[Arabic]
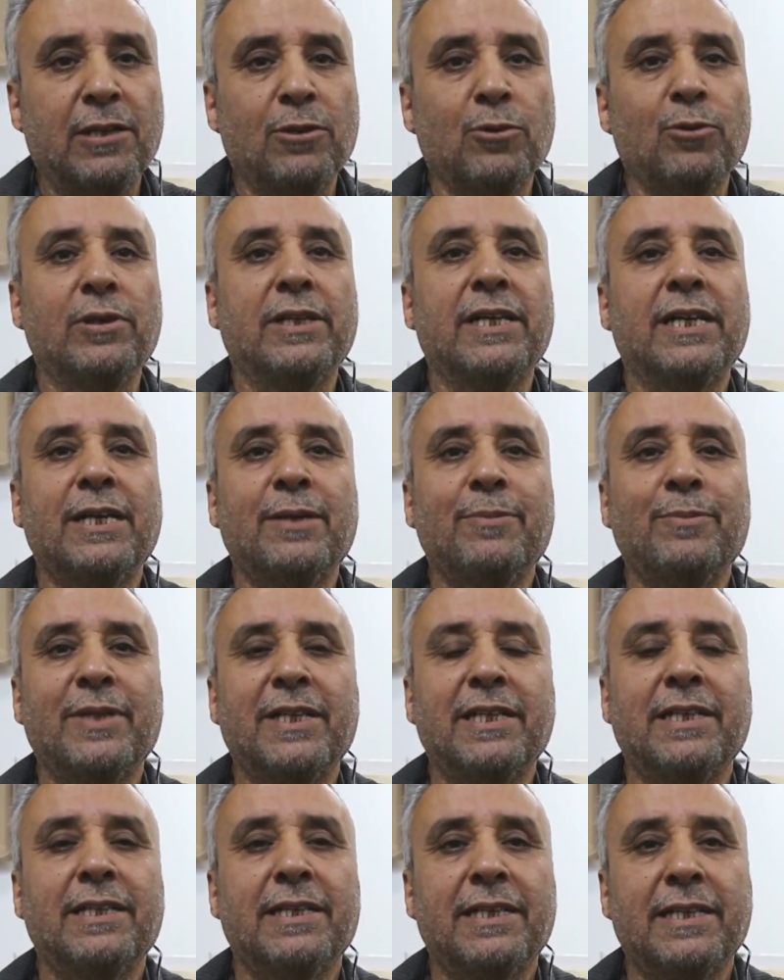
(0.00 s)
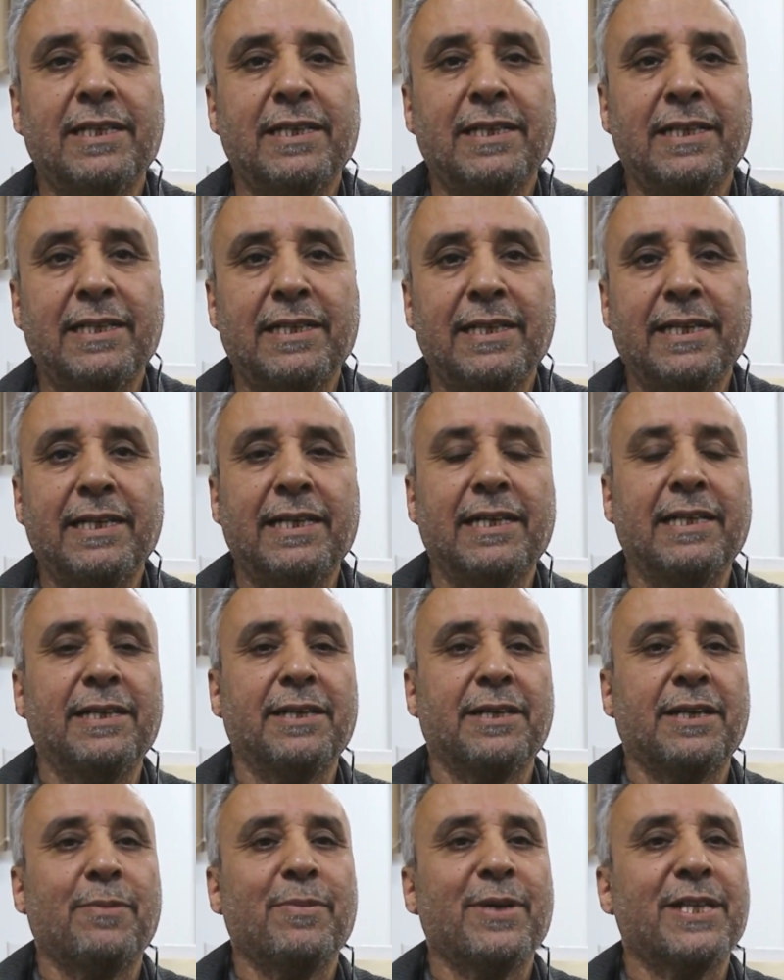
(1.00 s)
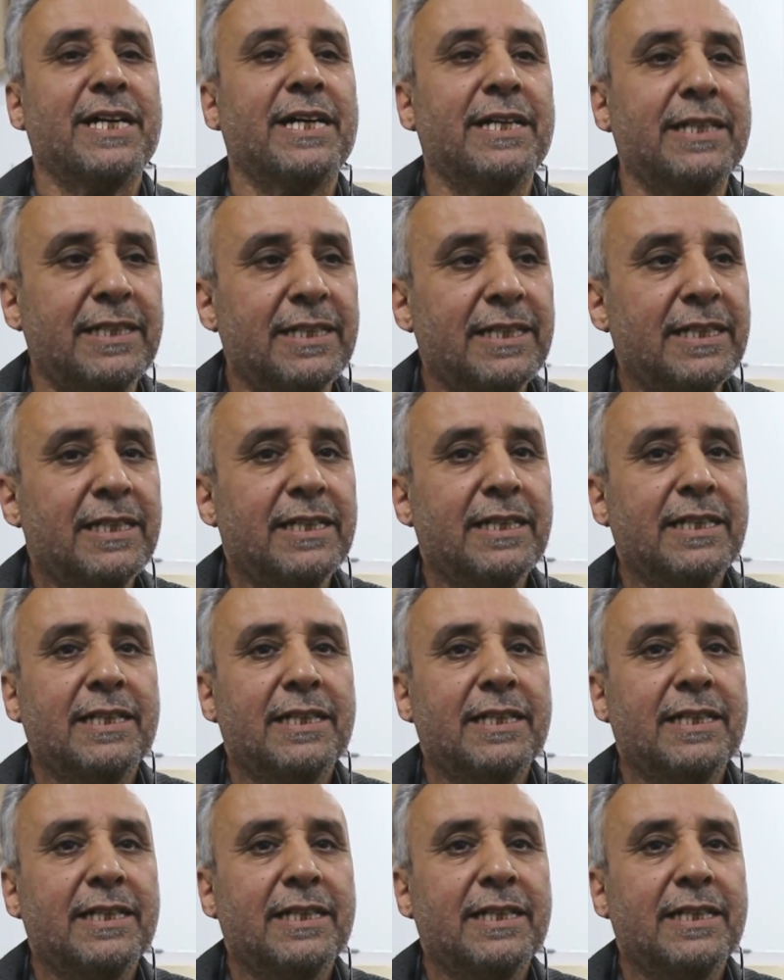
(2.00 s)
الأولى من آه، ليالي رمضان